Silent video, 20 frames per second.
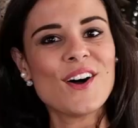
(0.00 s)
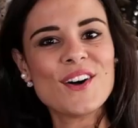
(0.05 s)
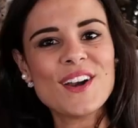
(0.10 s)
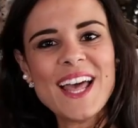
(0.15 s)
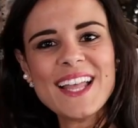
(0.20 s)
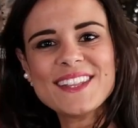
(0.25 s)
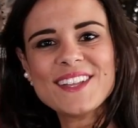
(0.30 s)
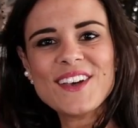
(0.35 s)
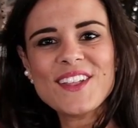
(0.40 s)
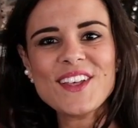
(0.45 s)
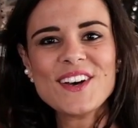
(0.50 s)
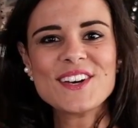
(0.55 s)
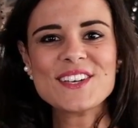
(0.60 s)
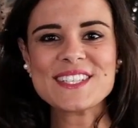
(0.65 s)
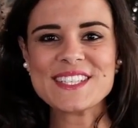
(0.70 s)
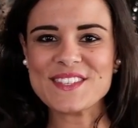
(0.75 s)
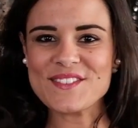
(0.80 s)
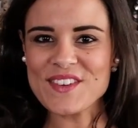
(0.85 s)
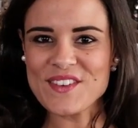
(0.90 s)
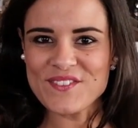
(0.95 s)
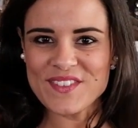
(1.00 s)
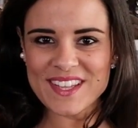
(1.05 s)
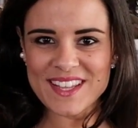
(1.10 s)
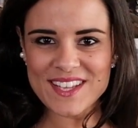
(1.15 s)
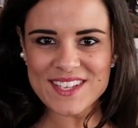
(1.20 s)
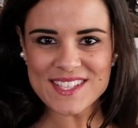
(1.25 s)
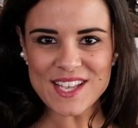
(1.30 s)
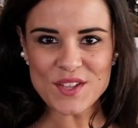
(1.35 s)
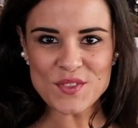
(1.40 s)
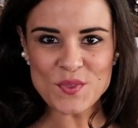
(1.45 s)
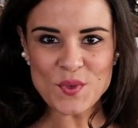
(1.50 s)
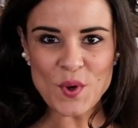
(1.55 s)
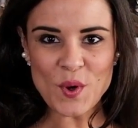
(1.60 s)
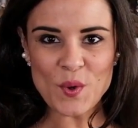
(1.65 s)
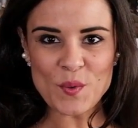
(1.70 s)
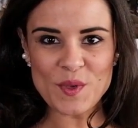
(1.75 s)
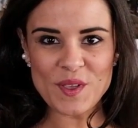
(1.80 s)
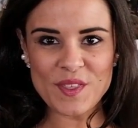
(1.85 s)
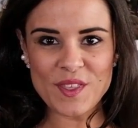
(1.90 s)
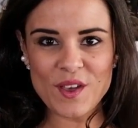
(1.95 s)
Hola a todos y bienvenidos a un
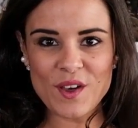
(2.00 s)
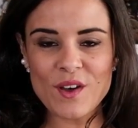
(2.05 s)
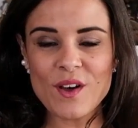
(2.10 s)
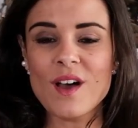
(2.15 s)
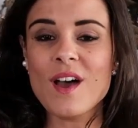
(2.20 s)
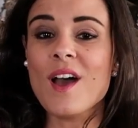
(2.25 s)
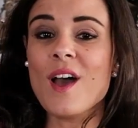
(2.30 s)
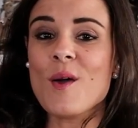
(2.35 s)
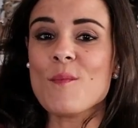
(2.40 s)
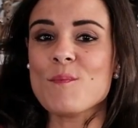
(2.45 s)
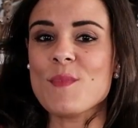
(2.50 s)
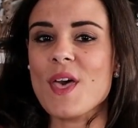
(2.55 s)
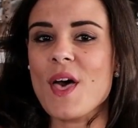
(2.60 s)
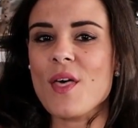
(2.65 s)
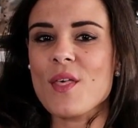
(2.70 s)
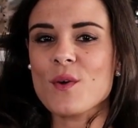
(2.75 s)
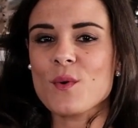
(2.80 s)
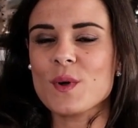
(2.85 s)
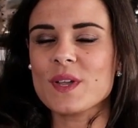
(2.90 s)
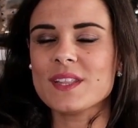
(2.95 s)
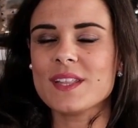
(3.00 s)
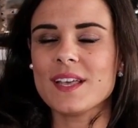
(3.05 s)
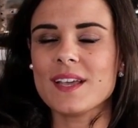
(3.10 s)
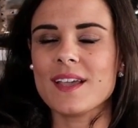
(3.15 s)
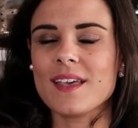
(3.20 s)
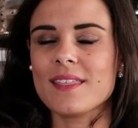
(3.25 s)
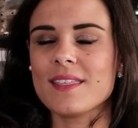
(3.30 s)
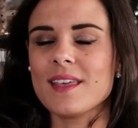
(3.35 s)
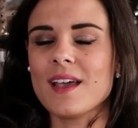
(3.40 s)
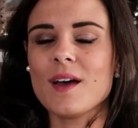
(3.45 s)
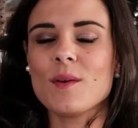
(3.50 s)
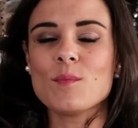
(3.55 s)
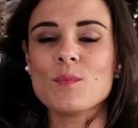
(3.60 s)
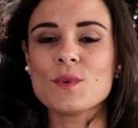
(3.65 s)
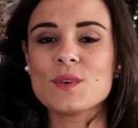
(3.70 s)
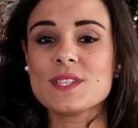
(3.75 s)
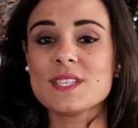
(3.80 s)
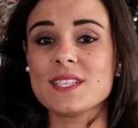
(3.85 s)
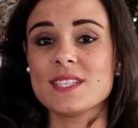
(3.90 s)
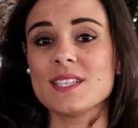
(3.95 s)
nuevo vídeo me he dado cuenta de que hacía
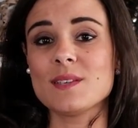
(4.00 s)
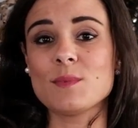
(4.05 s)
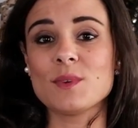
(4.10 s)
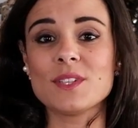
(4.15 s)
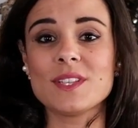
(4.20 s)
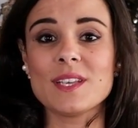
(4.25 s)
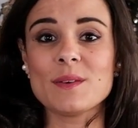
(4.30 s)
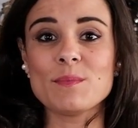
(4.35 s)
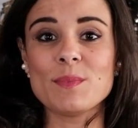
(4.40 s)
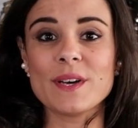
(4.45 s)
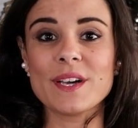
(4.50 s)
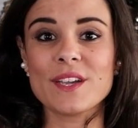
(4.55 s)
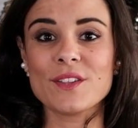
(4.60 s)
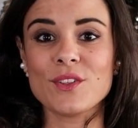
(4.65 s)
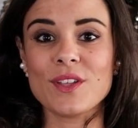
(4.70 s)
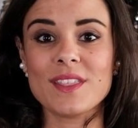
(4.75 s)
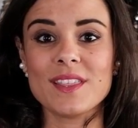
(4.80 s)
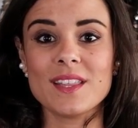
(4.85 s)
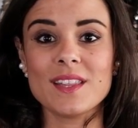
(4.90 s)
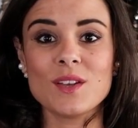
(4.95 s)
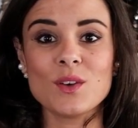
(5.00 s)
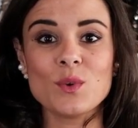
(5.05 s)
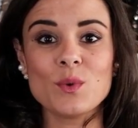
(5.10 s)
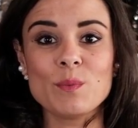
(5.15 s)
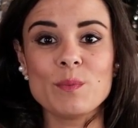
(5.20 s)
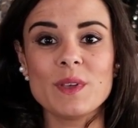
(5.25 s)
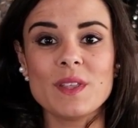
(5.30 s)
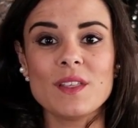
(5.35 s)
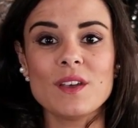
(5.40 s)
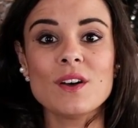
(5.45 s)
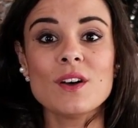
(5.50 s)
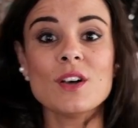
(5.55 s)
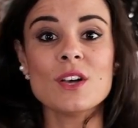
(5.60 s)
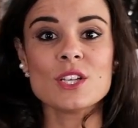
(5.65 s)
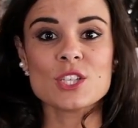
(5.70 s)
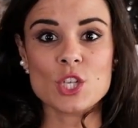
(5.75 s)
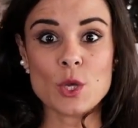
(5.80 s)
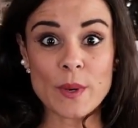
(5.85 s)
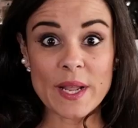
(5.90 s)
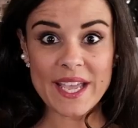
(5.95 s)
muchísimo tiempo que no hacía ningún vídeo
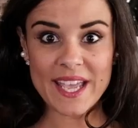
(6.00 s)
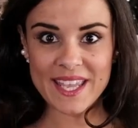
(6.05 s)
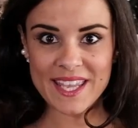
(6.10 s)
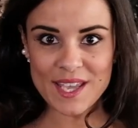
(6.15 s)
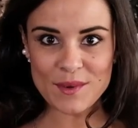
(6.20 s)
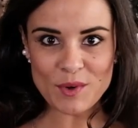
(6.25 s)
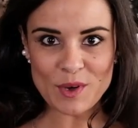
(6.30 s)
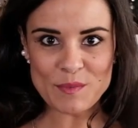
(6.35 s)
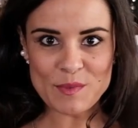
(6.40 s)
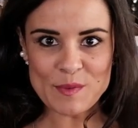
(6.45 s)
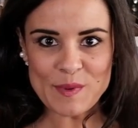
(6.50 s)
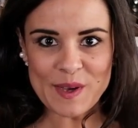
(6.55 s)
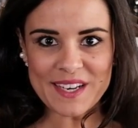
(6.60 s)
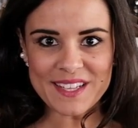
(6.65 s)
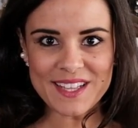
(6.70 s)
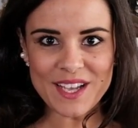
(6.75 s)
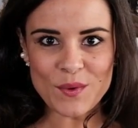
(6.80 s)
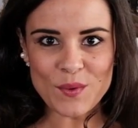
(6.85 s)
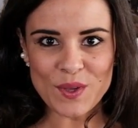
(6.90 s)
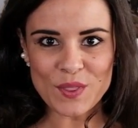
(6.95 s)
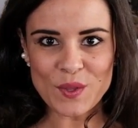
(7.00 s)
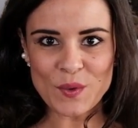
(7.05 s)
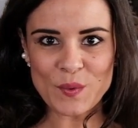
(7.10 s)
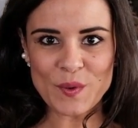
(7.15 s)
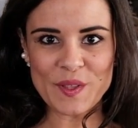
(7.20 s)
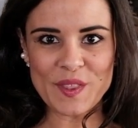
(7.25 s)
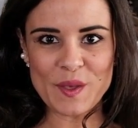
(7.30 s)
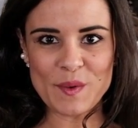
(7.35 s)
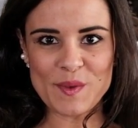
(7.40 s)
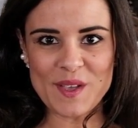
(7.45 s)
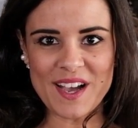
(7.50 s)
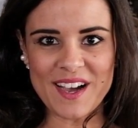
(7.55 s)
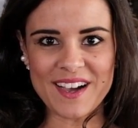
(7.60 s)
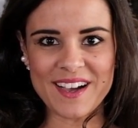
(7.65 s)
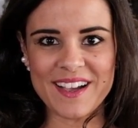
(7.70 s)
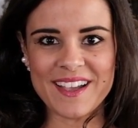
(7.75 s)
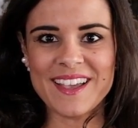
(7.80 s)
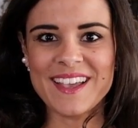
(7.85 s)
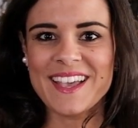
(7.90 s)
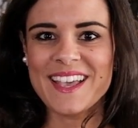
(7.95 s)
sobre qué llevo en mi maleta cuando voy de
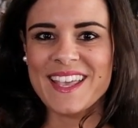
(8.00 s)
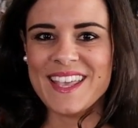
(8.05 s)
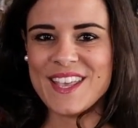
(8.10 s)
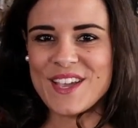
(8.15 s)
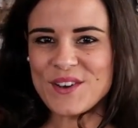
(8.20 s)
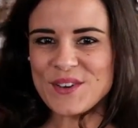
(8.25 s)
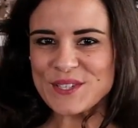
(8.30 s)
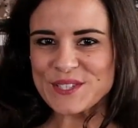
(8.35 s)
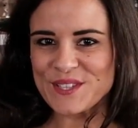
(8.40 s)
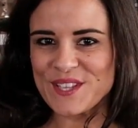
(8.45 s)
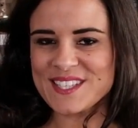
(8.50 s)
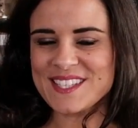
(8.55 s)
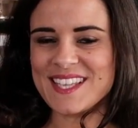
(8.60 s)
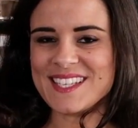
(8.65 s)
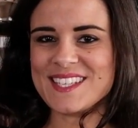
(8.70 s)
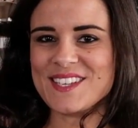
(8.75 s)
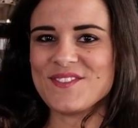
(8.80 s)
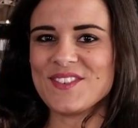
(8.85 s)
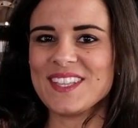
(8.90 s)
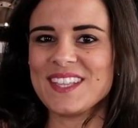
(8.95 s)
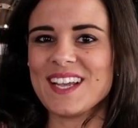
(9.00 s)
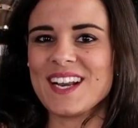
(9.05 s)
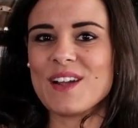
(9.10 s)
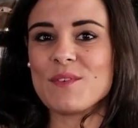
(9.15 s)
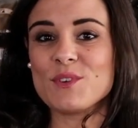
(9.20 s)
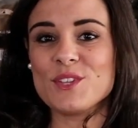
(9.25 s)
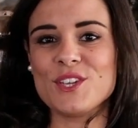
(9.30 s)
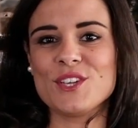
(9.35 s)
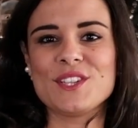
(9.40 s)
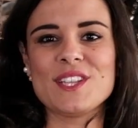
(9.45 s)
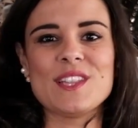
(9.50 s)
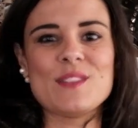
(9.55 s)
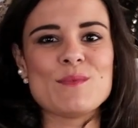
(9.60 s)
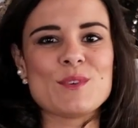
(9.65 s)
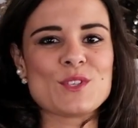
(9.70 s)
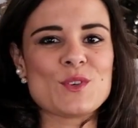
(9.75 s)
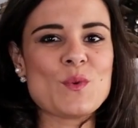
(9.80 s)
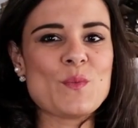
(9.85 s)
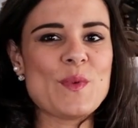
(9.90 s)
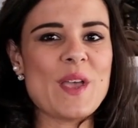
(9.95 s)
viaje. Y justo esta semana Ramón y yo
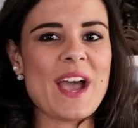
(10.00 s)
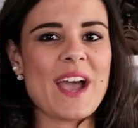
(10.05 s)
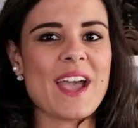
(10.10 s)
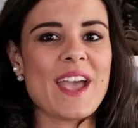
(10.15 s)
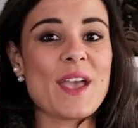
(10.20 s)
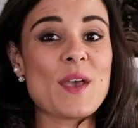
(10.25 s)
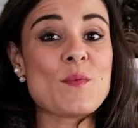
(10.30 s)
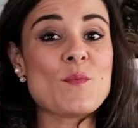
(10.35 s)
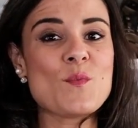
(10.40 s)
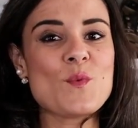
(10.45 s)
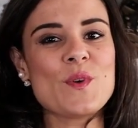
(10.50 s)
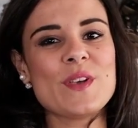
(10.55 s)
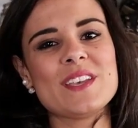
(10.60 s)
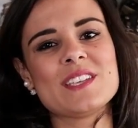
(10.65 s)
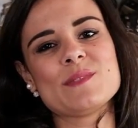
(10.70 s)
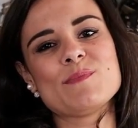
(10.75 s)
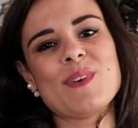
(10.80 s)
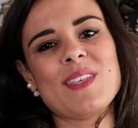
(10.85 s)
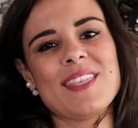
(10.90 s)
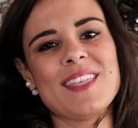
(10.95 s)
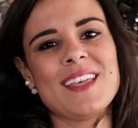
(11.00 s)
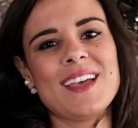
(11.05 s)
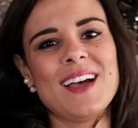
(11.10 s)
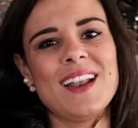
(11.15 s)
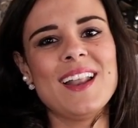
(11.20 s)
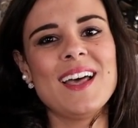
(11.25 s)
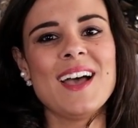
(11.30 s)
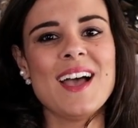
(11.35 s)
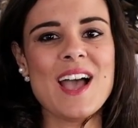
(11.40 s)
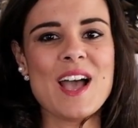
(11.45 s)
tenemos un viaje muy especial.